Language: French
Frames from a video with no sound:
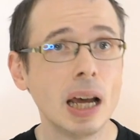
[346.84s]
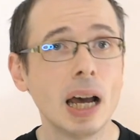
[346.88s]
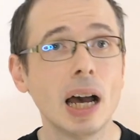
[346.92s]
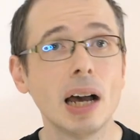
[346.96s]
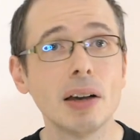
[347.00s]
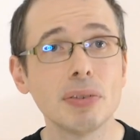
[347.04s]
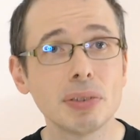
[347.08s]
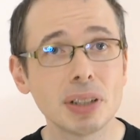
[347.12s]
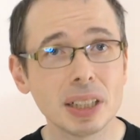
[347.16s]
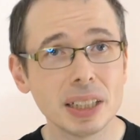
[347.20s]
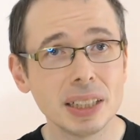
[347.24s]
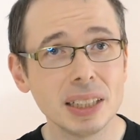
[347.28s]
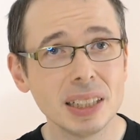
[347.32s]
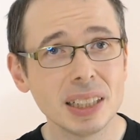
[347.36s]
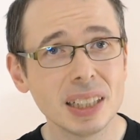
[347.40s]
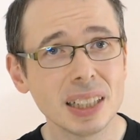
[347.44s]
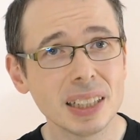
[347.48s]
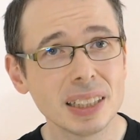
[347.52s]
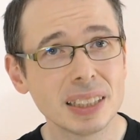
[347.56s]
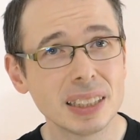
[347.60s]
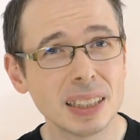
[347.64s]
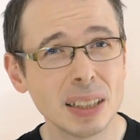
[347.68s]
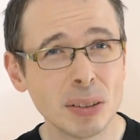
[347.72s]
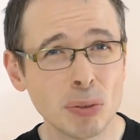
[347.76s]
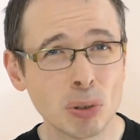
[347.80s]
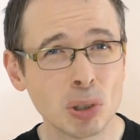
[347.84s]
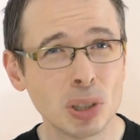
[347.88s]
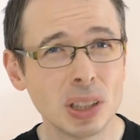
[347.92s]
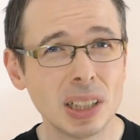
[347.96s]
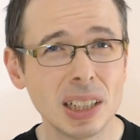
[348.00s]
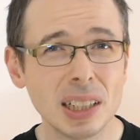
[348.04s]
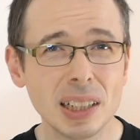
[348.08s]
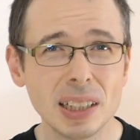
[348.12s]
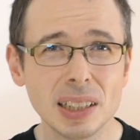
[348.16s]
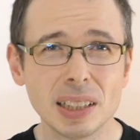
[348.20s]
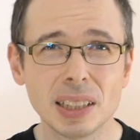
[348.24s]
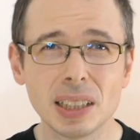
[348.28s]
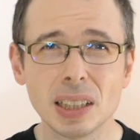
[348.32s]
A vrai dire, Seven
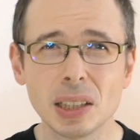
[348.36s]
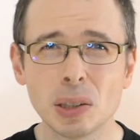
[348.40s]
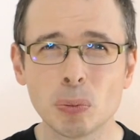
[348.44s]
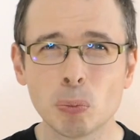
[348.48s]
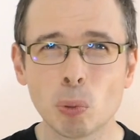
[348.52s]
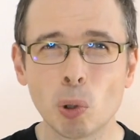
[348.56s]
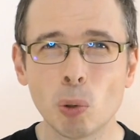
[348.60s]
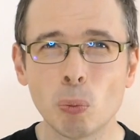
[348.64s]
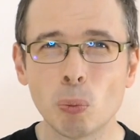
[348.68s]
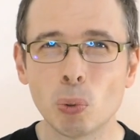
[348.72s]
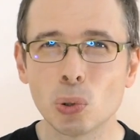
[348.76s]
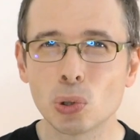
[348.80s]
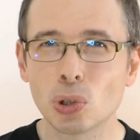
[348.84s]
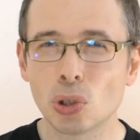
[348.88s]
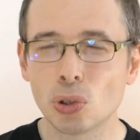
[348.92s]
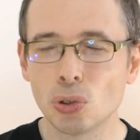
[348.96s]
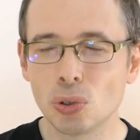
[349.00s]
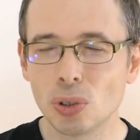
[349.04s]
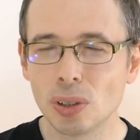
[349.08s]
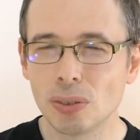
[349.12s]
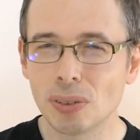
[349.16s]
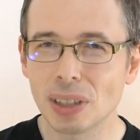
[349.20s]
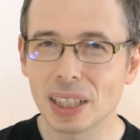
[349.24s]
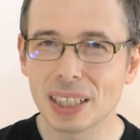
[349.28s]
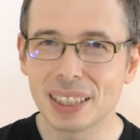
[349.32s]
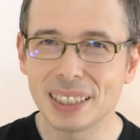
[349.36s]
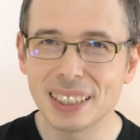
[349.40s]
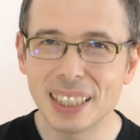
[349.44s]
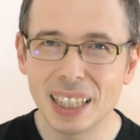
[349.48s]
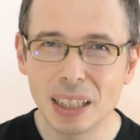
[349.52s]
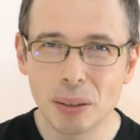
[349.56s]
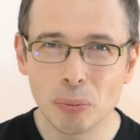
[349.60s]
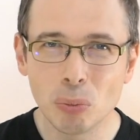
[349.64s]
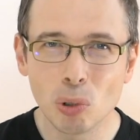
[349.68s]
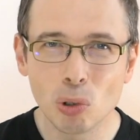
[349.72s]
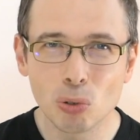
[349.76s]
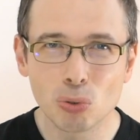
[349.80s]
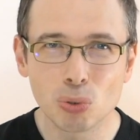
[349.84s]
Deadly Sins propose un univers
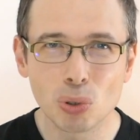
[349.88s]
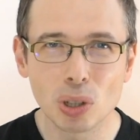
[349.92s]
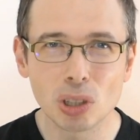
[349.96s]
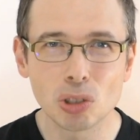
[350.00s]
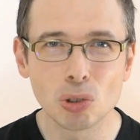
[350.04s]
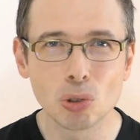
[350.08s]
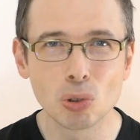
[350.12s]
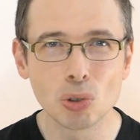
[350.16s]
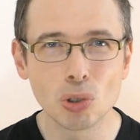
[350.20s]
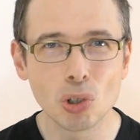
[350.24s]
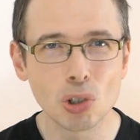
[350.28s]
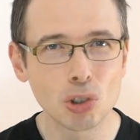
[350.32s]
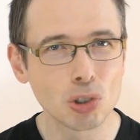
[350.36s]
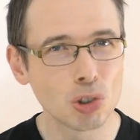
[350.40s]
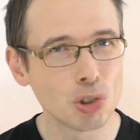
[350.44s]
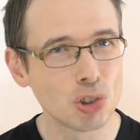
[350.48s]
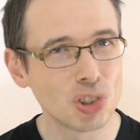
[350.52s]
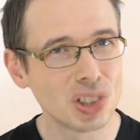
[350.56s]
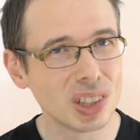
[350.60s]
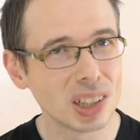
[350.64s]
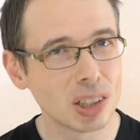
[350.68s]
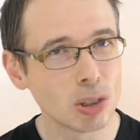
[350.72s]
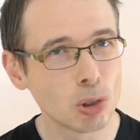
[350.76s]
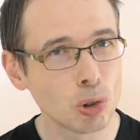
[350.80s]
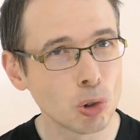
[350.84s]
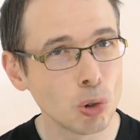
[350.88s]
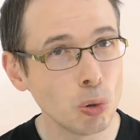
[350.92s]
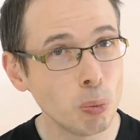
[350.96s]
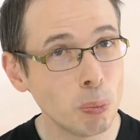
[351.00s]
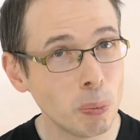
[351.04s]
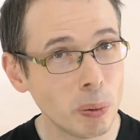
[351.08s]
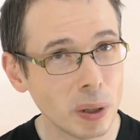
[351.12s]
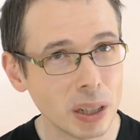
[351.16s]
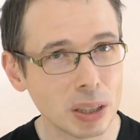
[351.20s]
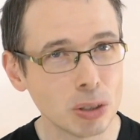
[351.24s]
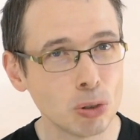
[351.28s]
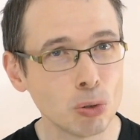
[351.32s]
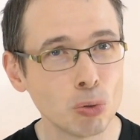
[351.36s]
tellement foisonnant que je n'exclus
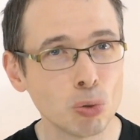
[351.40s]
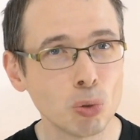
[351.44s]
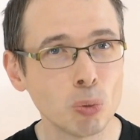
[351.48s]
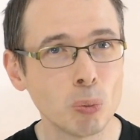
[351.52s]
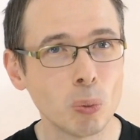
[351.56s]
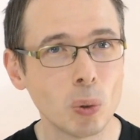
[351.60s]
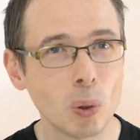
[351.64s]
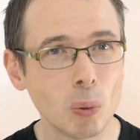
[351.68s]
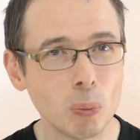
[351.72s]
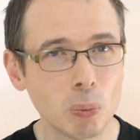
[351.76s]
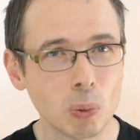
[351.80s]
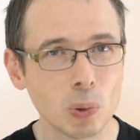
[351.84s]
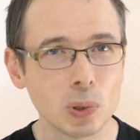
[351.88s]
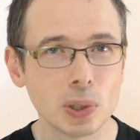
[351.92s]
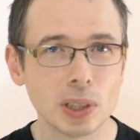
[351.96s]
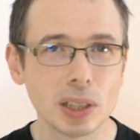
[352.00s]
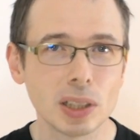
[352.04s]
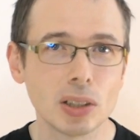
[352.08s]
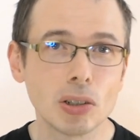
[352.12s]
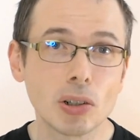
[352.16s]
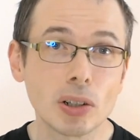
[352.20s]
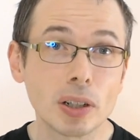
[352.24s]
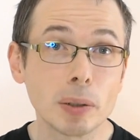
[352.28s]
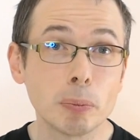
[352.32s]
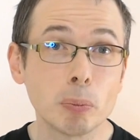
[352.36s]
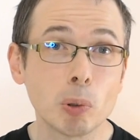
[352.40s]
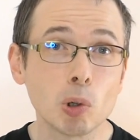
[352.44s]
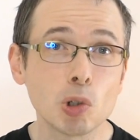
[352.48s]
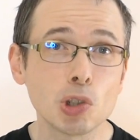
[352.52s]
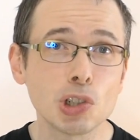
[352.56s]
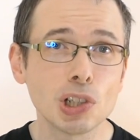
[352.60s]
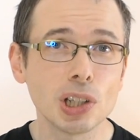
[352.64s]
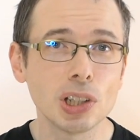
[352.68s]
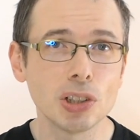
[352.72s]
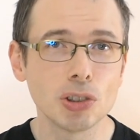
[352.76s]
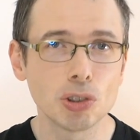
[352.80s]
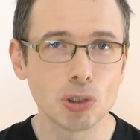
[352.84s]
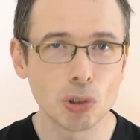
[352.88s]
pas de vous proposer dans les
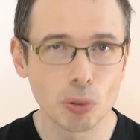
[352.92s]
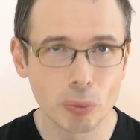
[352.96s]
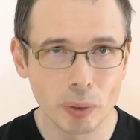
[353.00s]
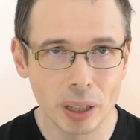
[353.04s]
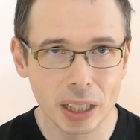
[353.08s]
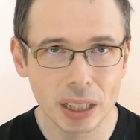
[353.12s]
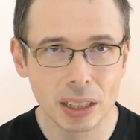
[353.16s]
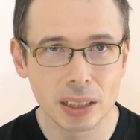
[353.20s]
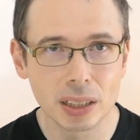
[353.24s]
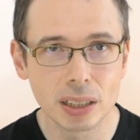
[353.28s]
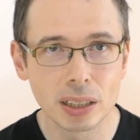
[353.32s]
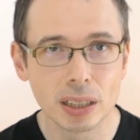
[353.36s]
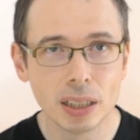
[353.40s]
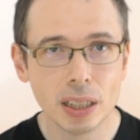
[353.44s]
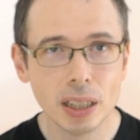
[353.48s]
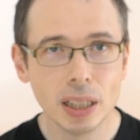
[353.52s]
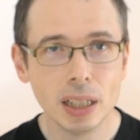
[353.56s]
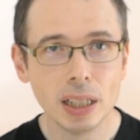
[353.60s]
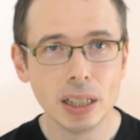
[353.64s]
prochaines semaines